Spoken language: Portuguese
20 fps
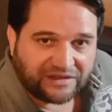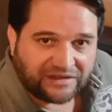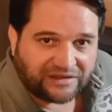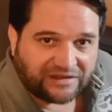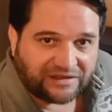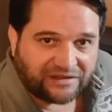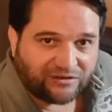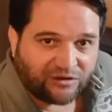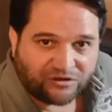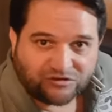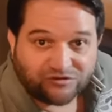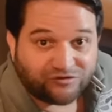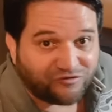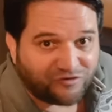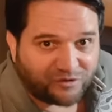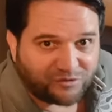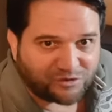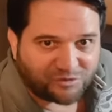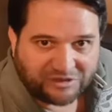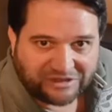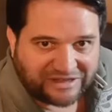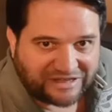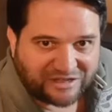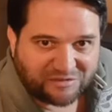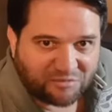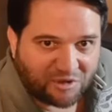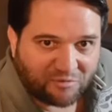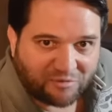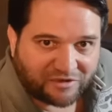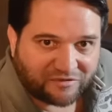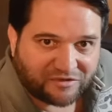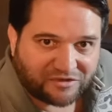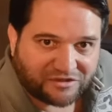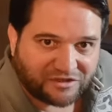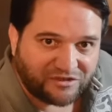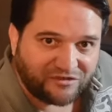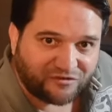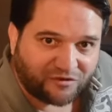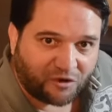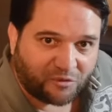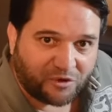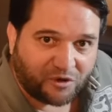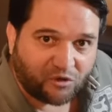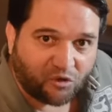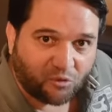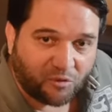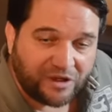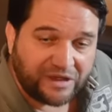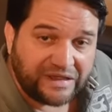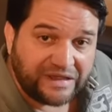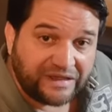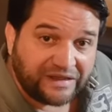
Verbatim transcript: e nós não vamos mandar spam para você de forma alguma.